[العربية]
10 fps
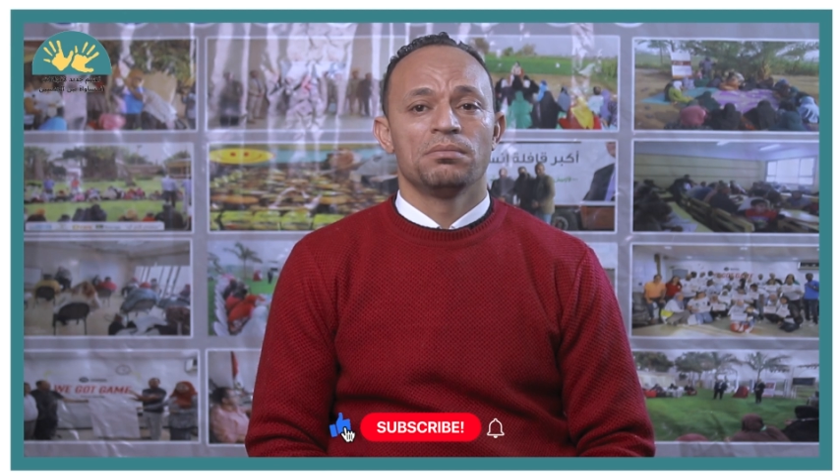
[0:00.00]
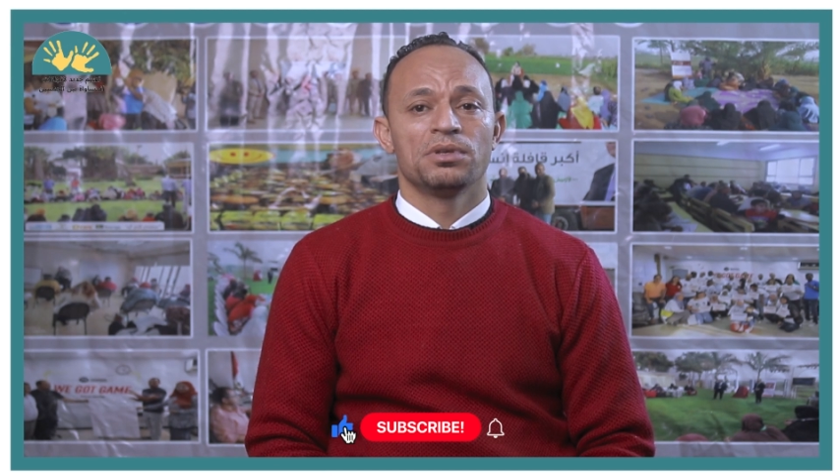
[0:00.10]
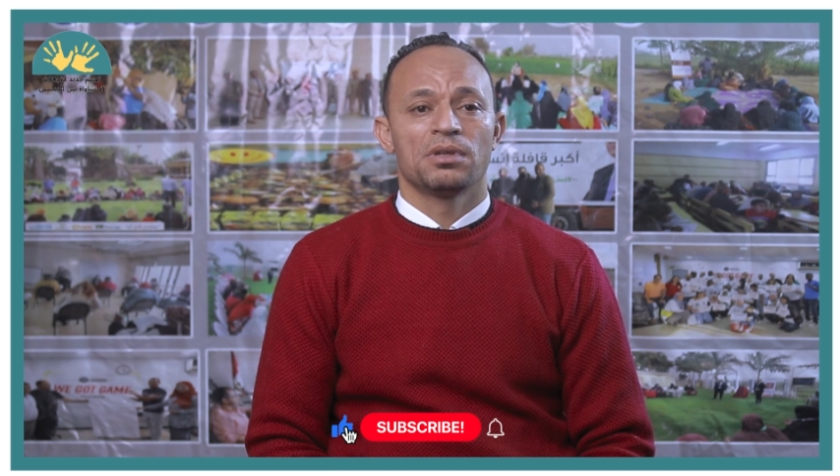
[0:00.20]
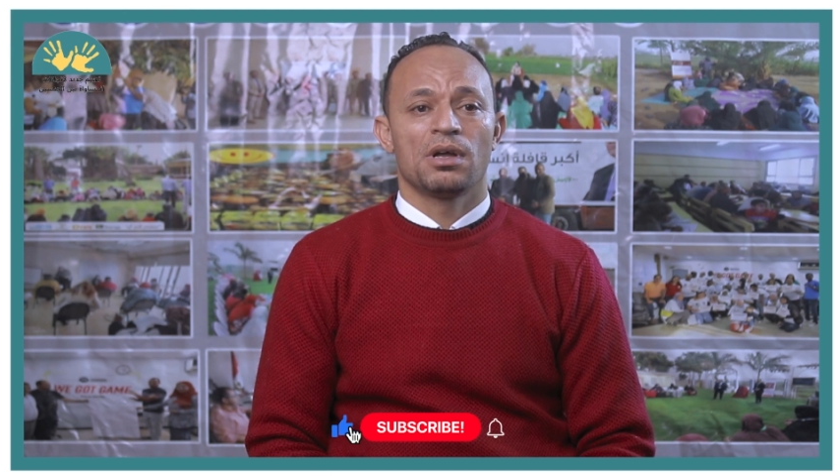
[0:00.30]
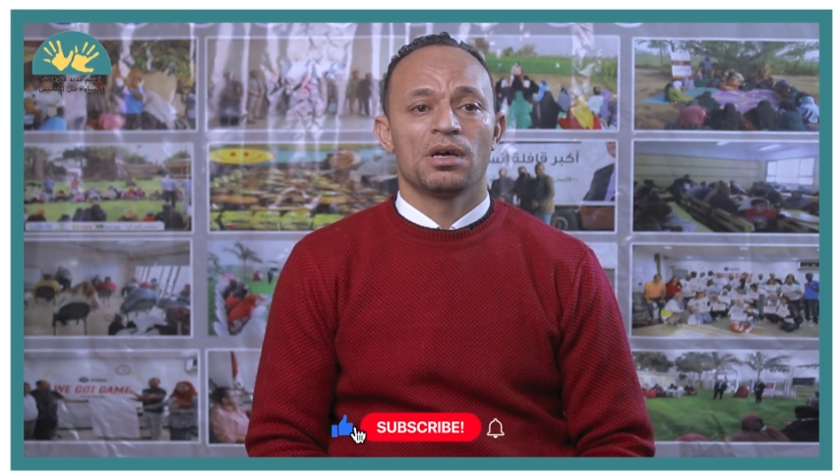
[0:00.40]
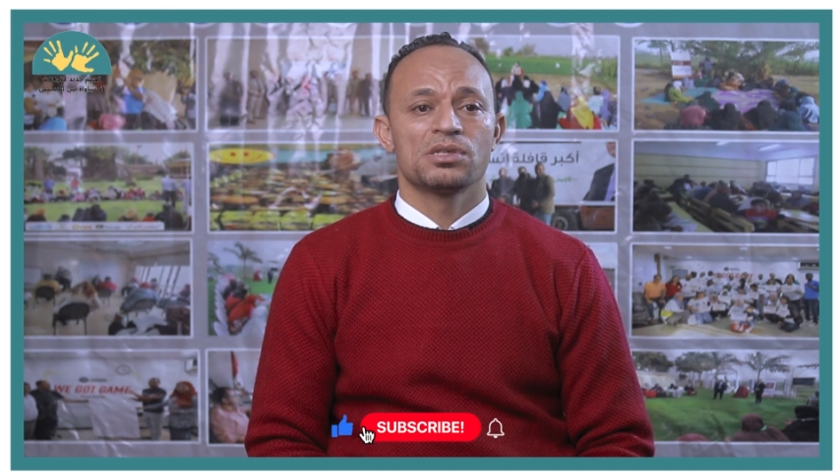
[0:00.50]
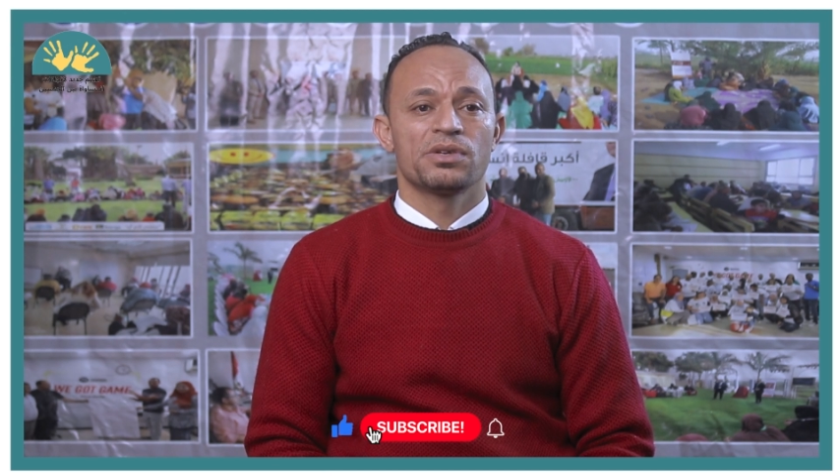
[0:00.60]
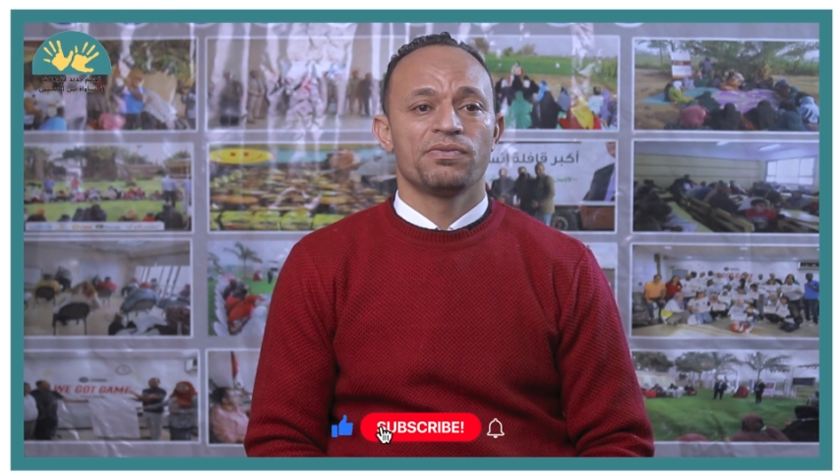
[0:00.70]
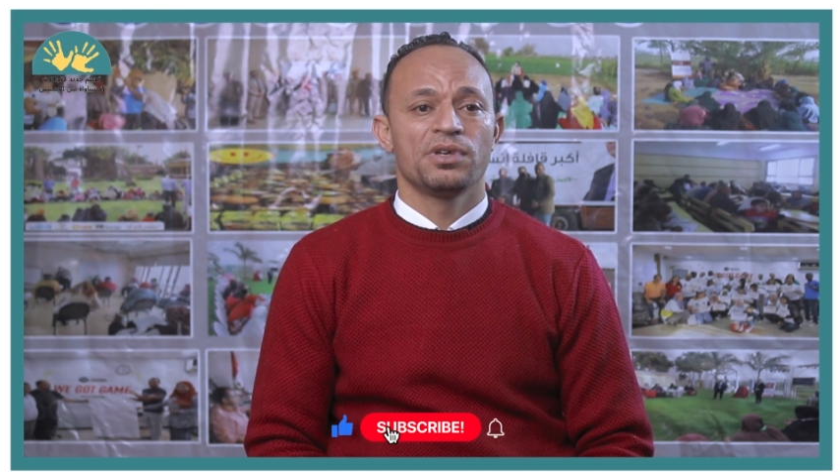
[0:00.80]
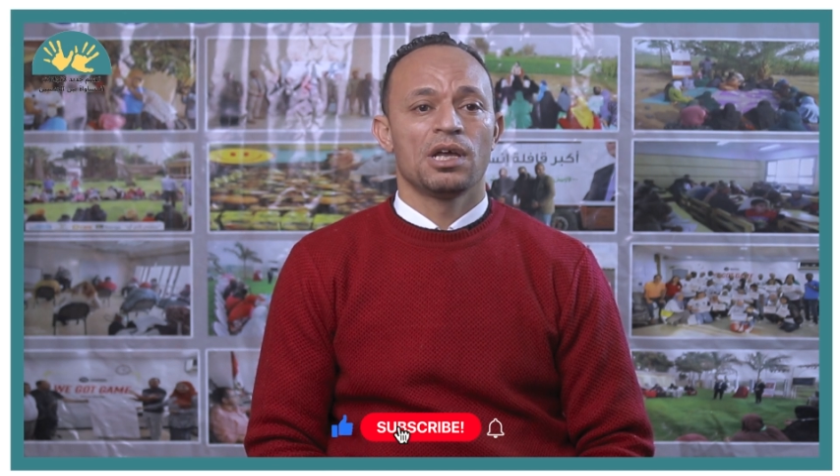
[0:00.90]
بتنحصر
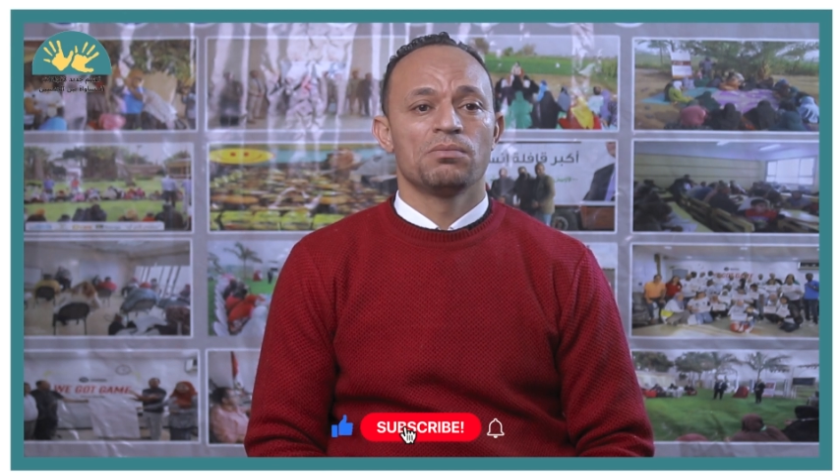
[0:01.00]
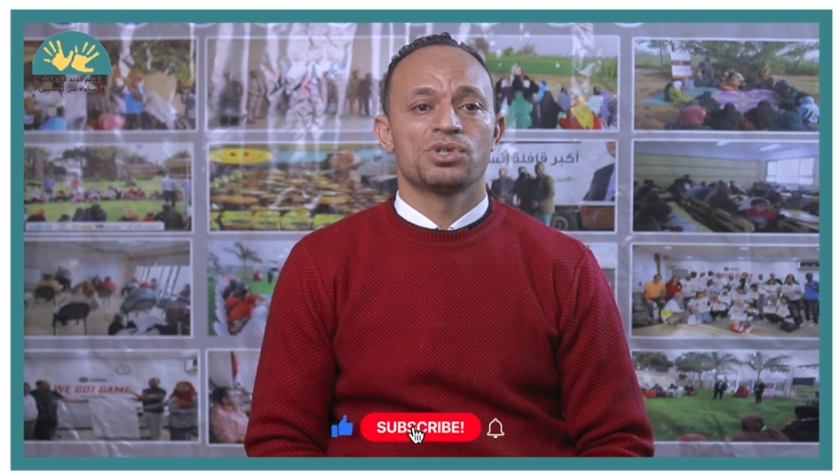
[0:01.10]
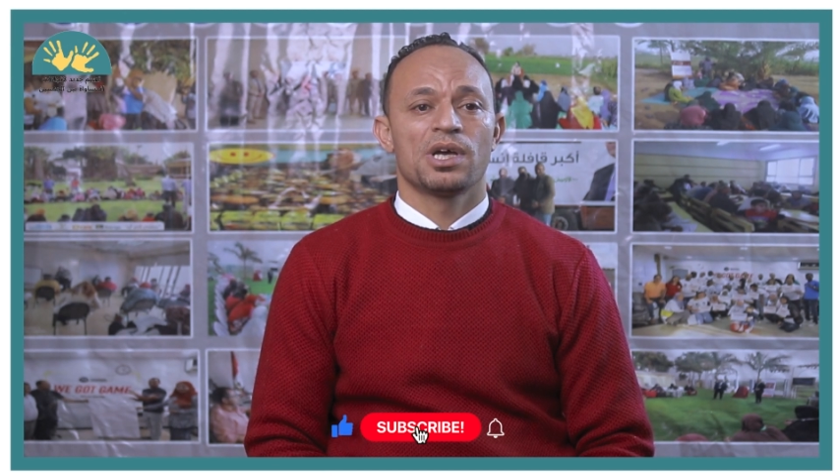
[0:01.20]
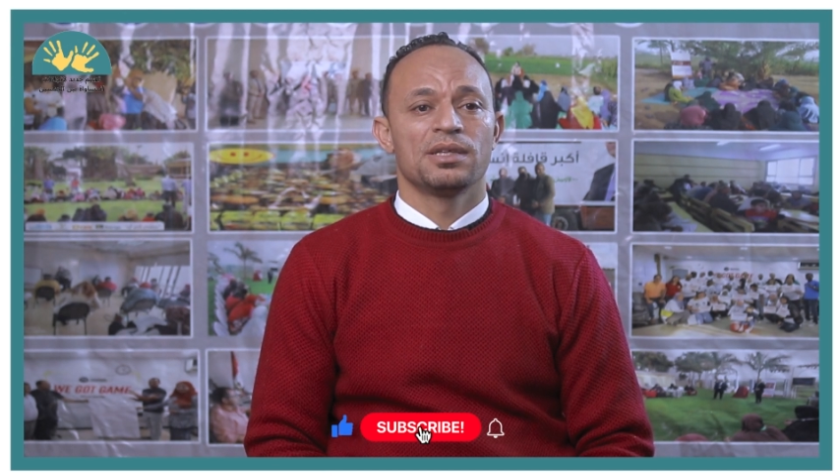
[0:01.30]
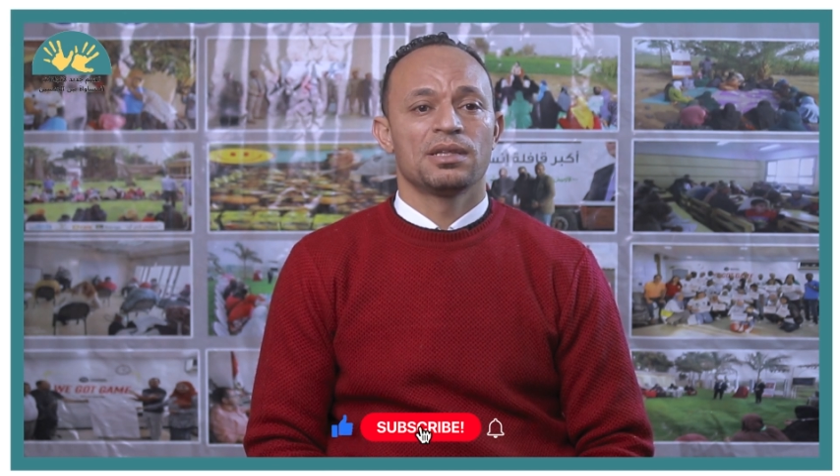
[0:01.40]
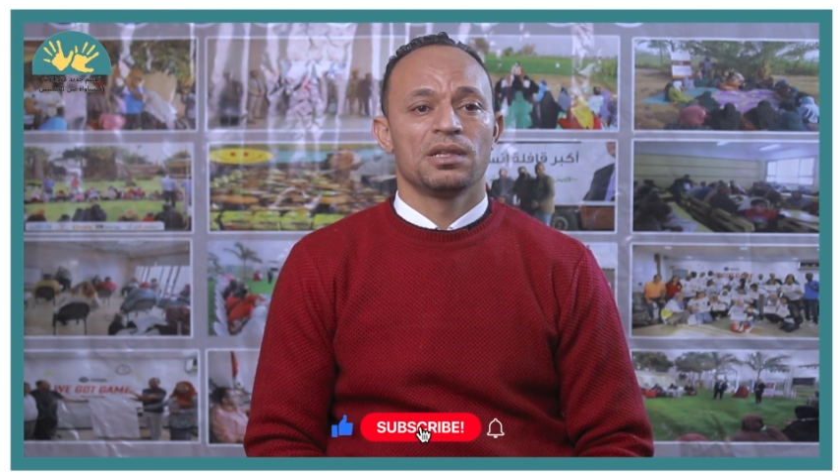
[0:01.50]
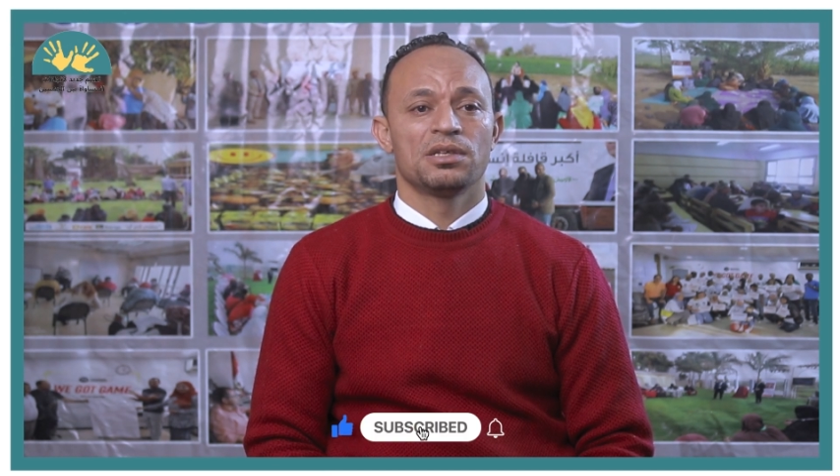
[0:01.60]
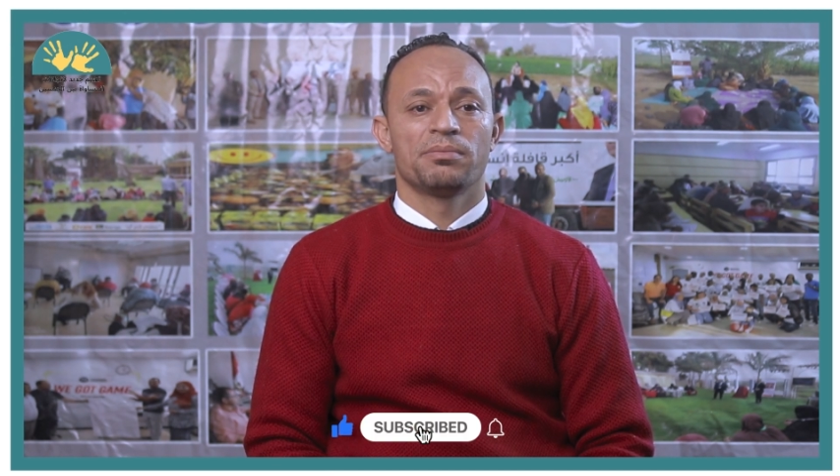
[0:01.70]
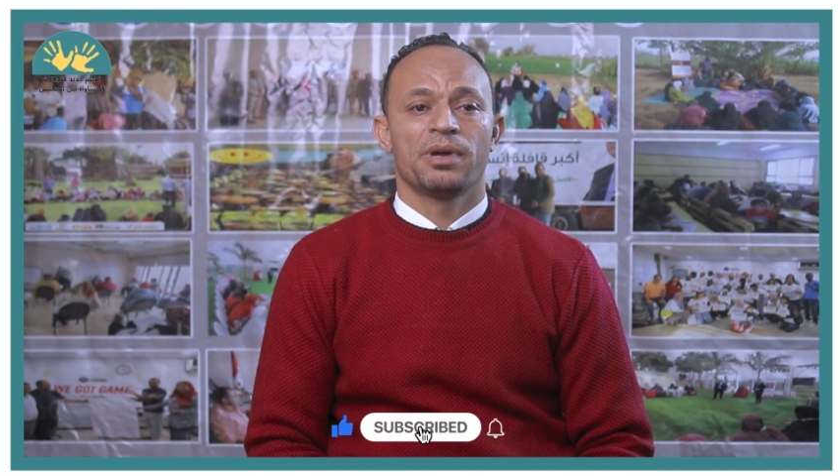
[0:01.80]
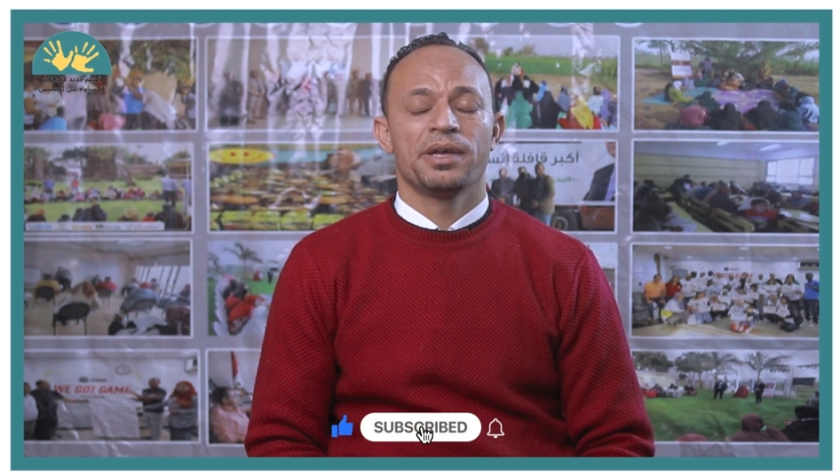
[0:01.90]
في المساعدات
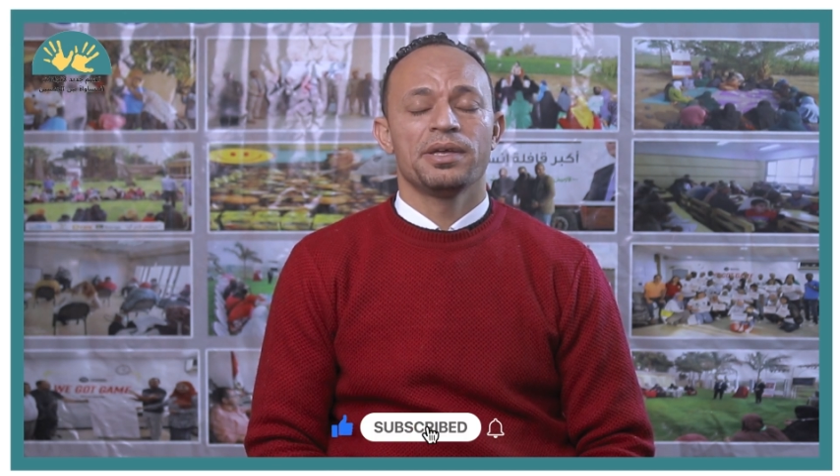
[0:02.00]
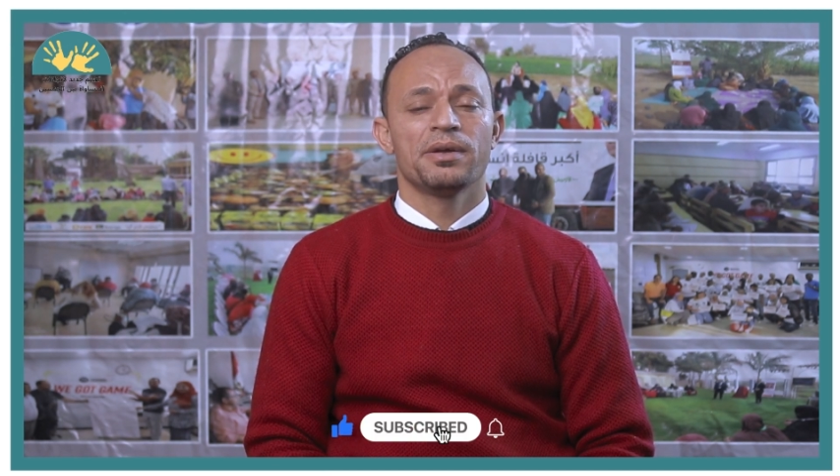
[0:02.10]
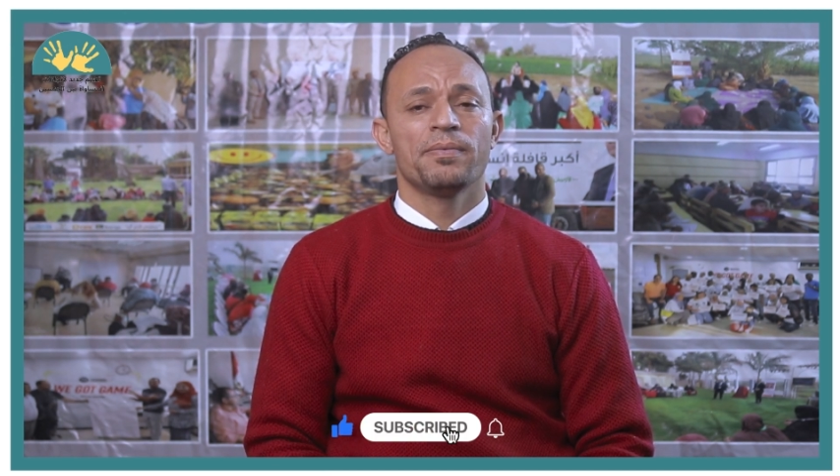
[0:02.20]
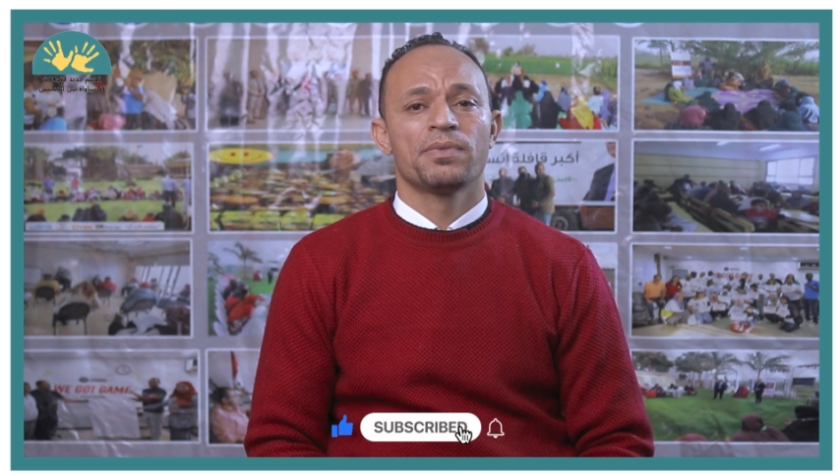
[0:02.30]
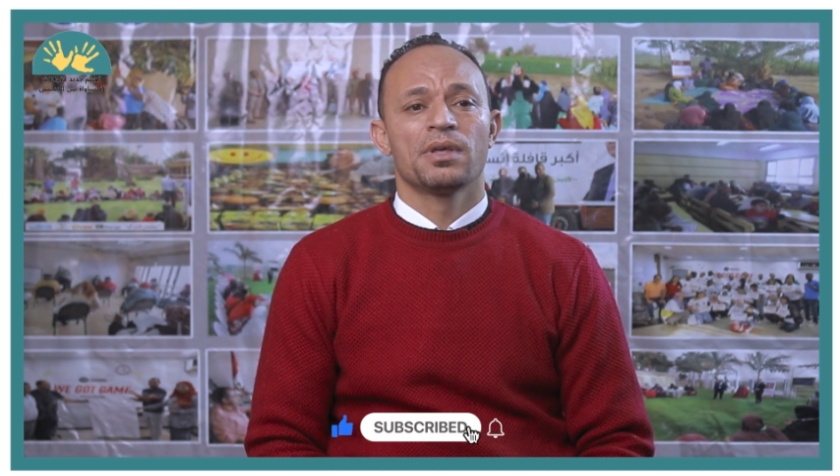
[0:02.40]
الاجتماعية